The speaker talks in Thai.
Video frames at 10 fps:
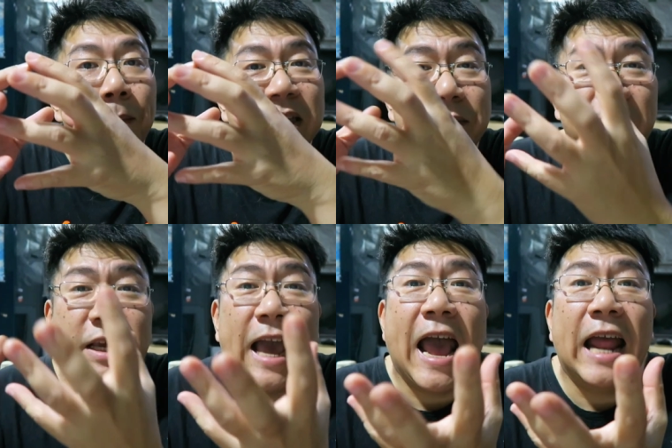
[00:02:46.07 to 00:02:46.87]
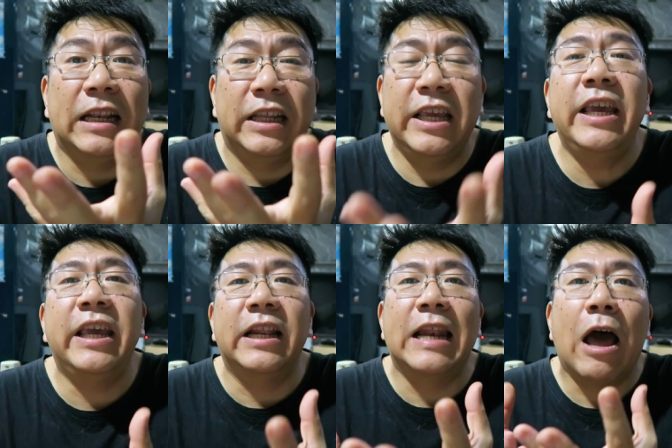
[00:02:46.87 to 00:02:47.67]
มันจะมีงานที่
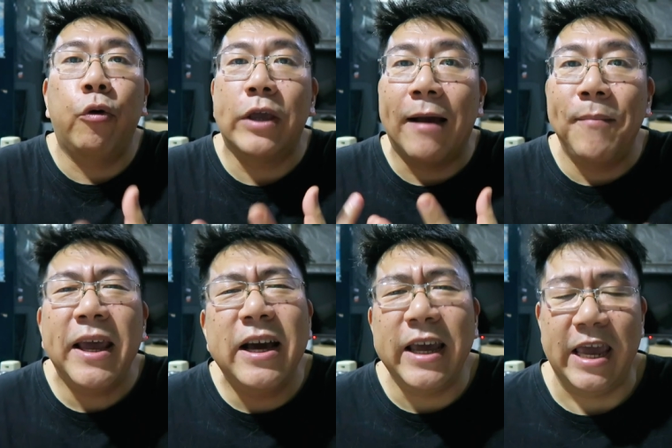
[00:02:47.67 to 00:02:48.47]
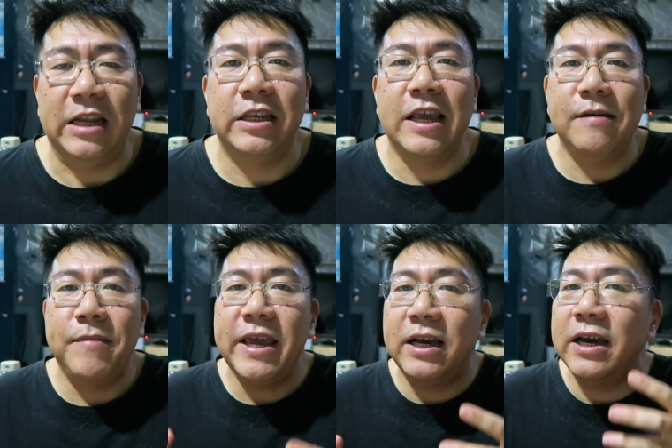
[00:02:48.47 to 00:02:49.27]
เรายังไม่เคยเห็นยัง
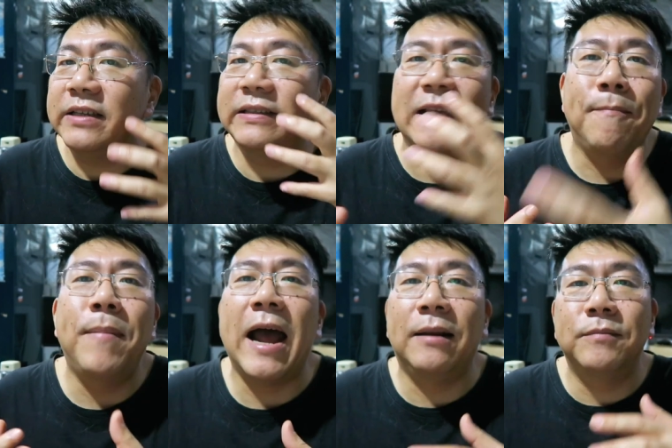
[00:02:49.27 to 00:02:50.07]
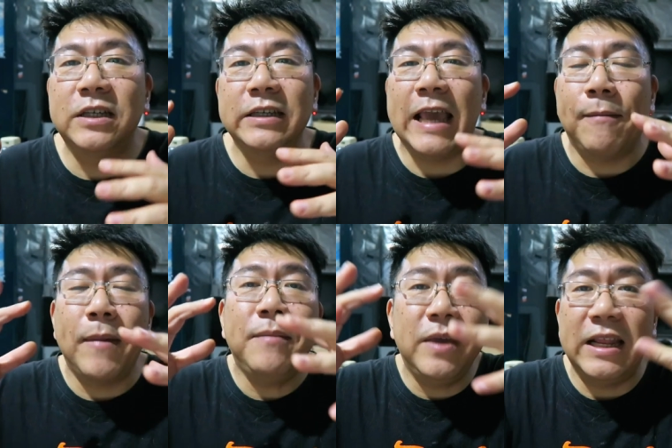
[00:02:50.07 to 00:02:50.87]
ไม่เคยสัมผัสคือยัง
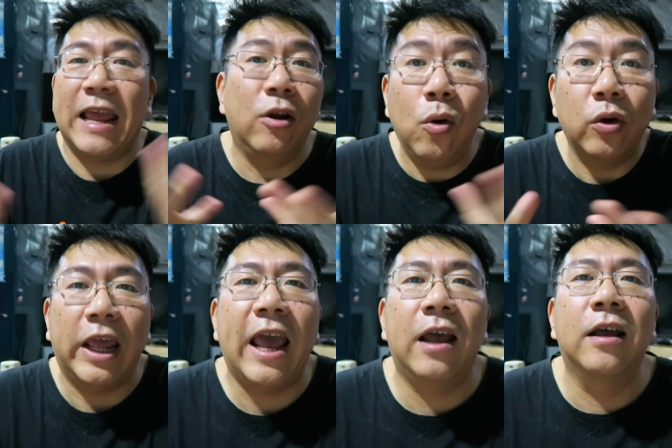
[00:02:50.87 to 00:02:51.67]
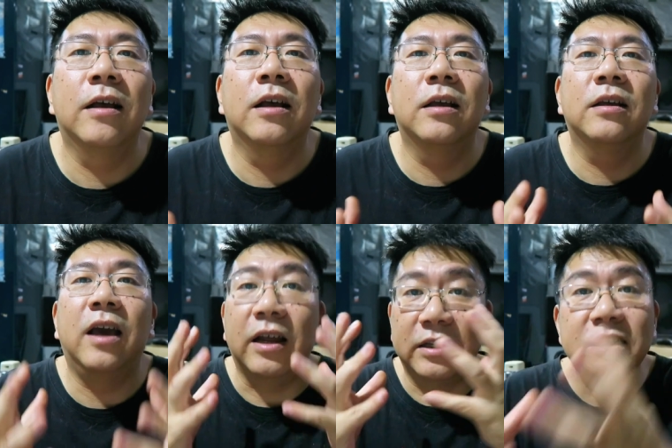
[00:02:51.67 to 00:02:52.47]
ไม่มีในโลกเนี้ย
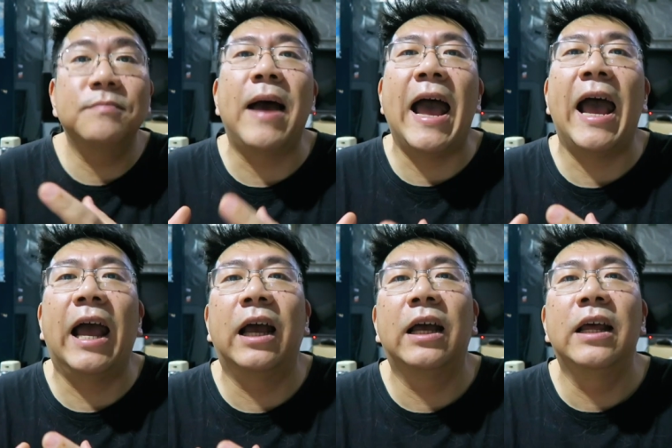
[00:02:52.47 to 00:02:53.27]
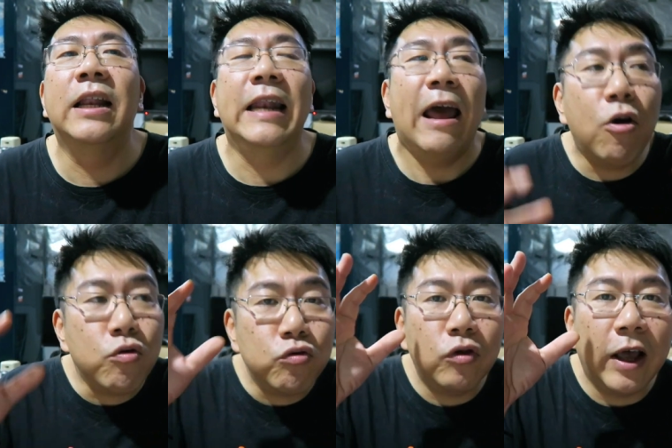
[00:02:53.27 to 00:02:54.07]
เกิดขึ้นมาแล้ว
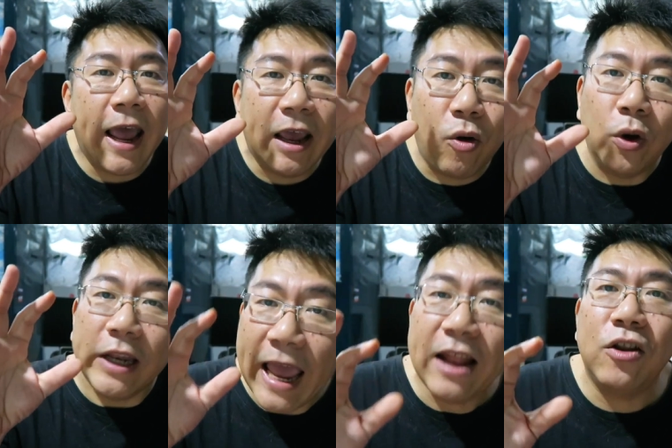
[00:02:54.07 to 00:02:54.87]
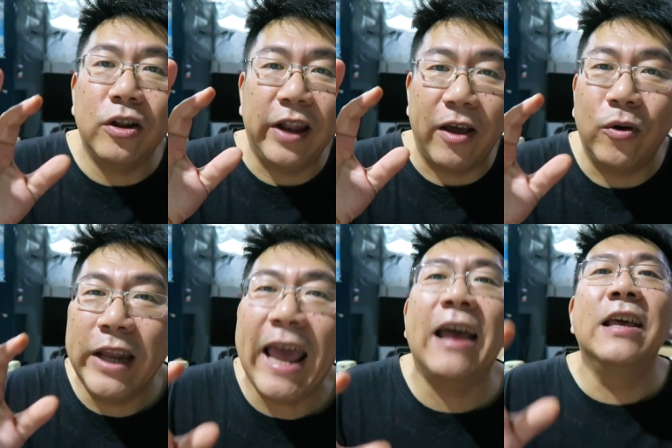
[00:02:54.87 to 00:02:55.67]
ไอ้คนเนี้ยเด็กคน
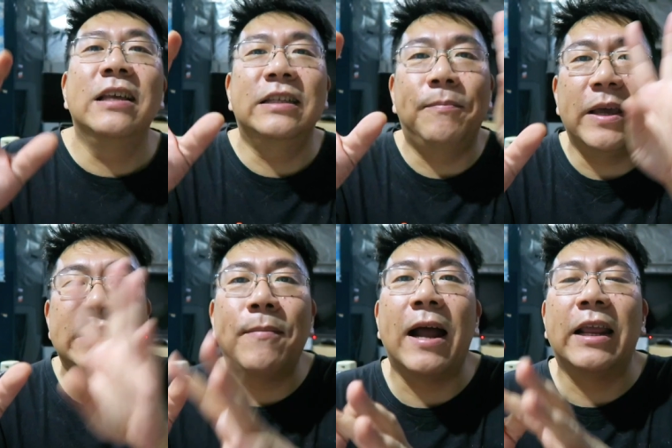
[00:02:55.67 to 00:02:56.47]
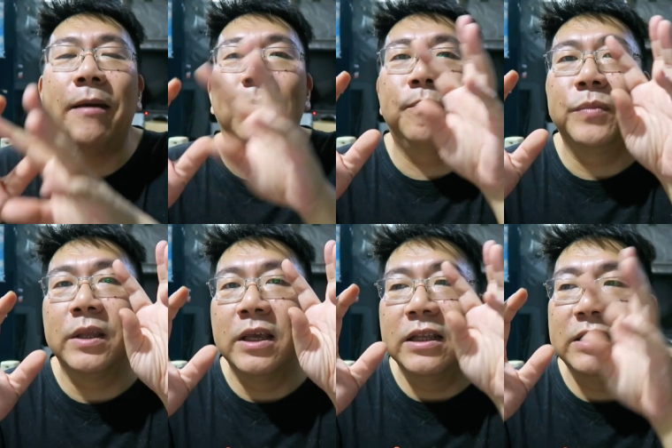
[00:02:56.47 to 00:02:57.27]
เนี้ยจะไปสมัครเนี่ย
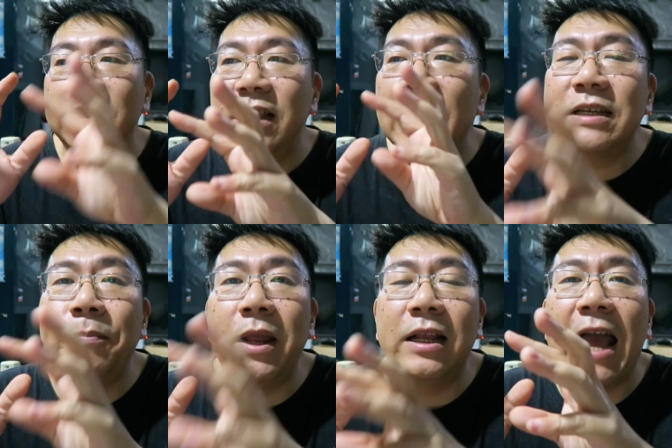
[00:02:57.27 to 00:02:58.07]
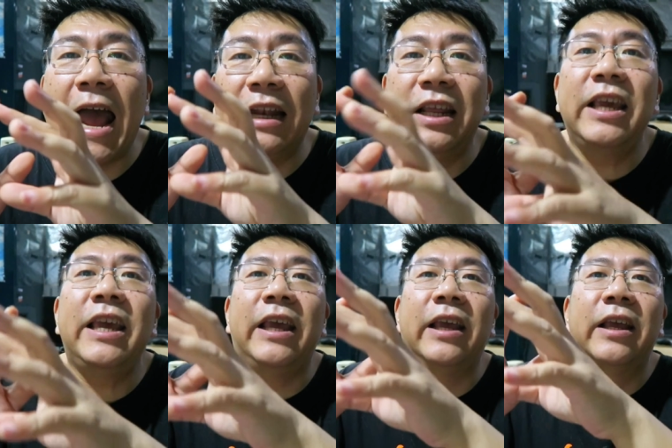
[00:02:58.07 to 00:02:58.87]
น่าจะเป็นงาน
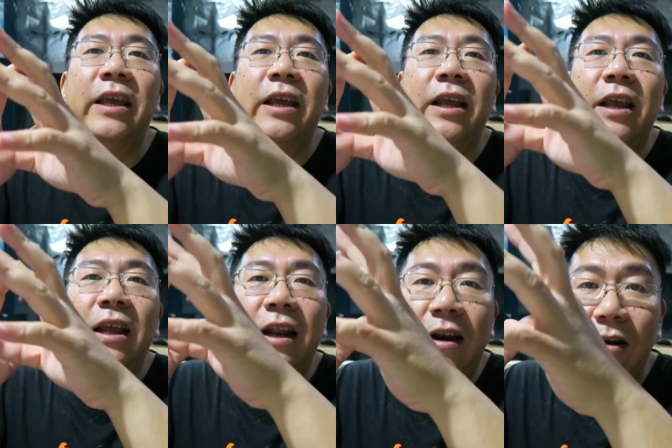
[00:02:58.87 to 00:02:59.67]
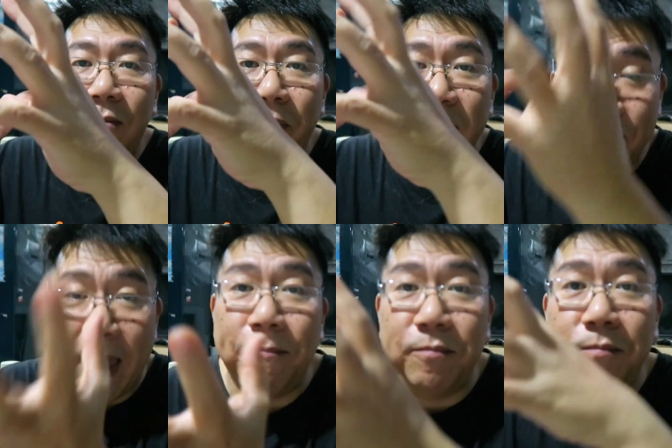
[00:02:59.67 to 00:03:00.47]
ที่เป็น
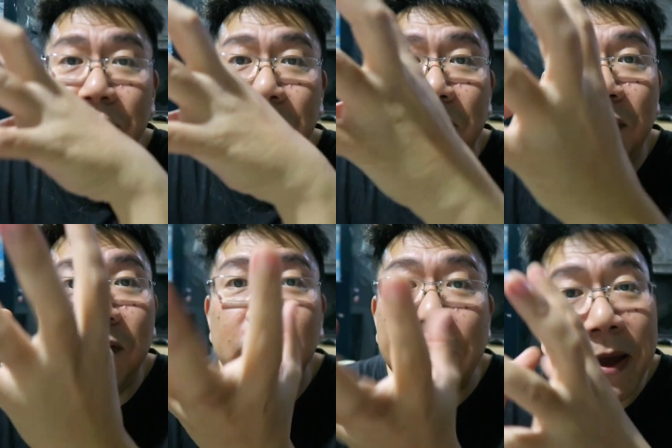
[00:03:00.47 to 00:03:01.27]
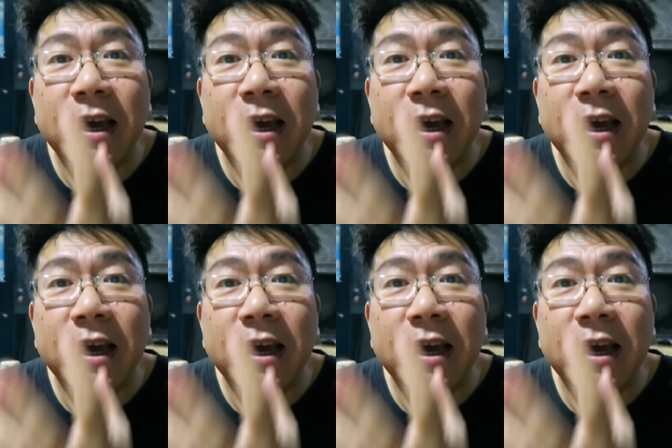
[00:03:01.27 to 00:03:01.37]
แบบยัง